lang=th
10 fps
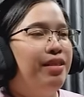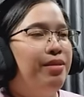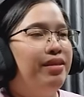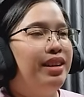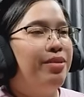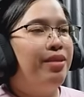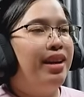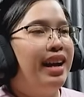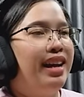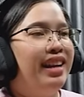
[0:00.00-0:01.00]
วิตช่างโหด
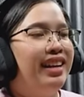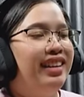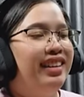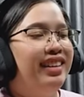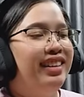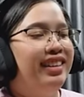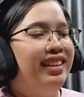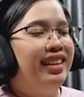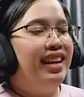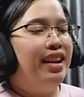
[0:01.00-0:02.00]
ร้ายอะ
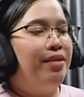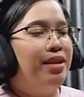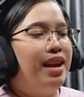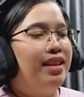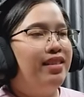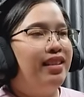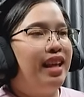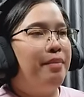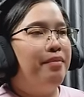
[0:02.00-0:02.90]
ไอเราก็อยากจะสตัม